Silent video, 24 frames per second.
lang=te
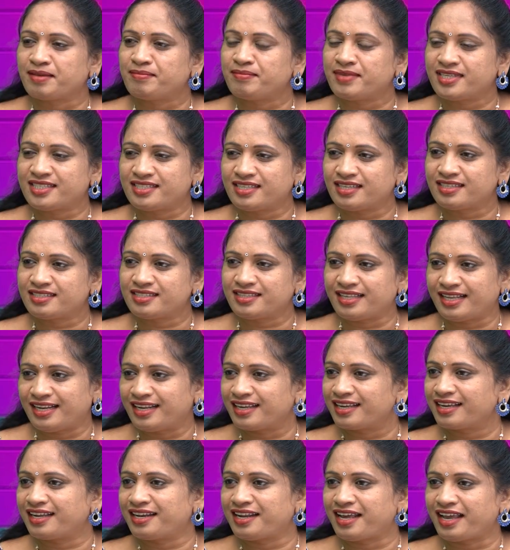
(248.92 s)
మిస్సెస్
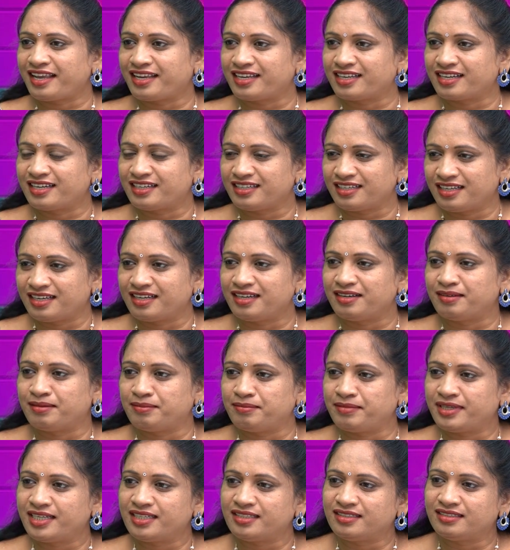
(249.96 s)
తెలంగాణ ఐకాన్గా
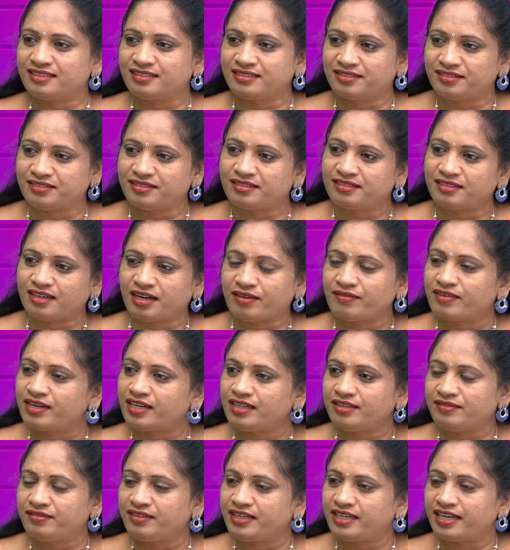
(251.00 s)
మీరు
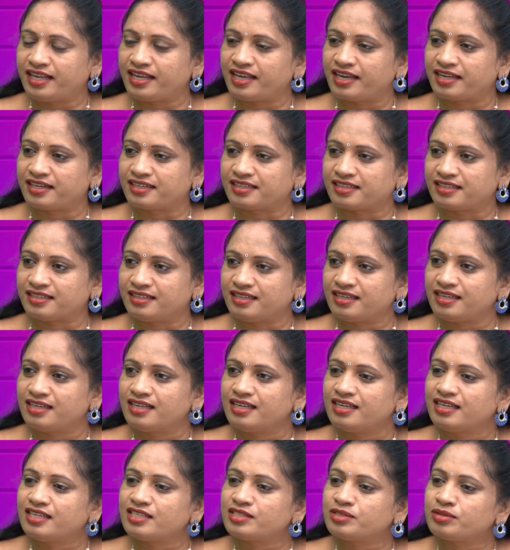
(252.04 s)
అవార్డు విన్ అయ్యారు కదా
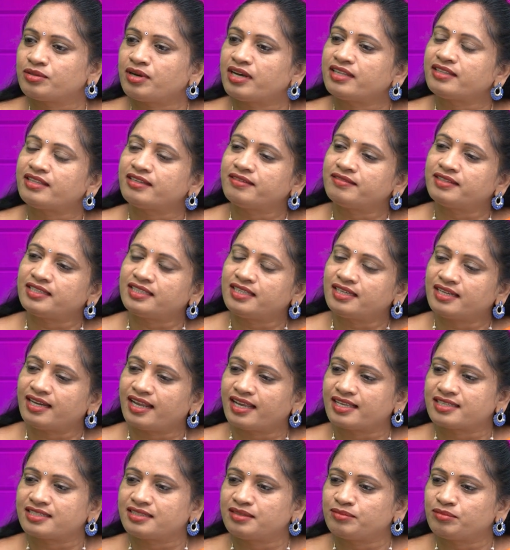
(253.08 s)
సో ఆ తర్వాత
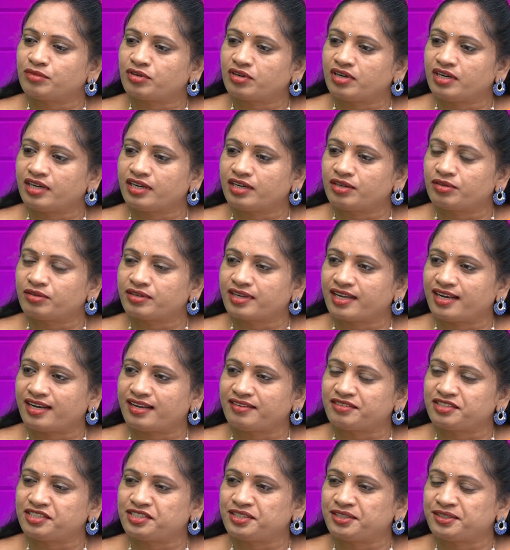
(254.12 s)
నెక్స్ట్ మోడలింగ్లోకి ఎలా
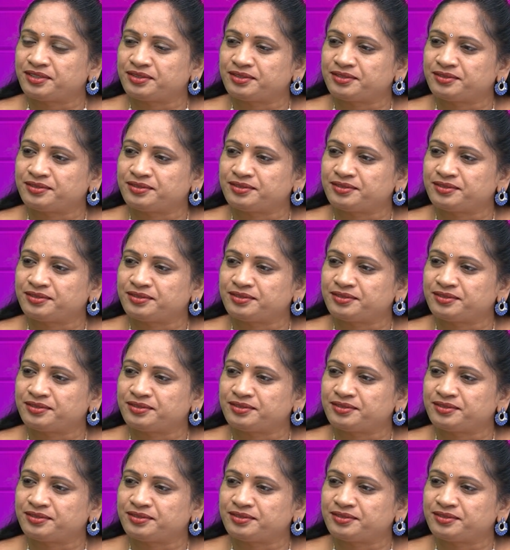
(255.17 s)
వచ్చారు